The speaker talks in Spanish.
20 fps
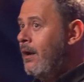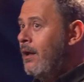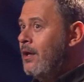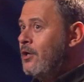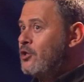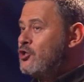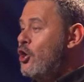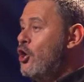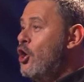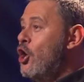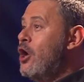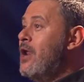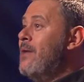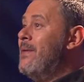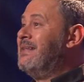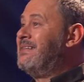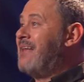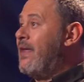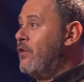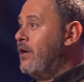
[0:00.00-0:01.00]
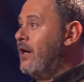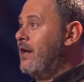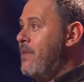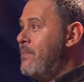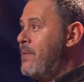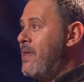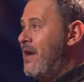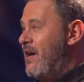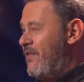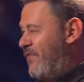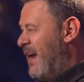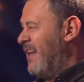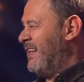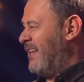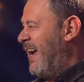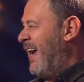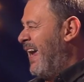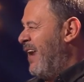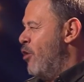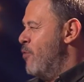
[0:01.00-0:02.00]
son los levantadores de piedra.
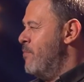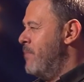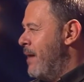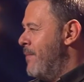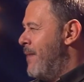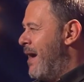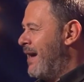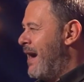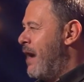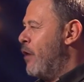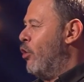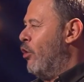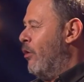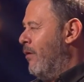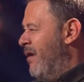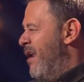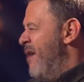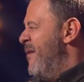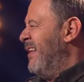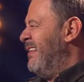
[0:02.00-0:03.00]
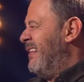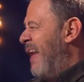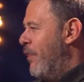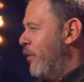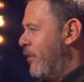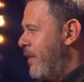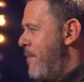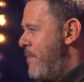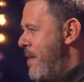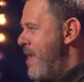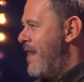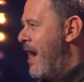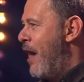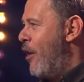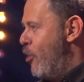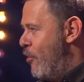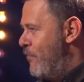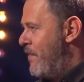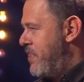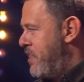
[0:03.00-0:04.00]
Fíjate qué nombre más raro. Levantador de piedra,
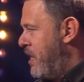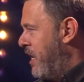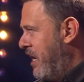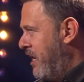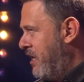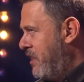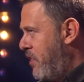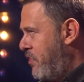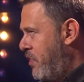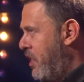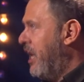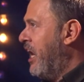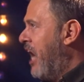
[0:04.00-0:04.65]
con lo fácil que es decir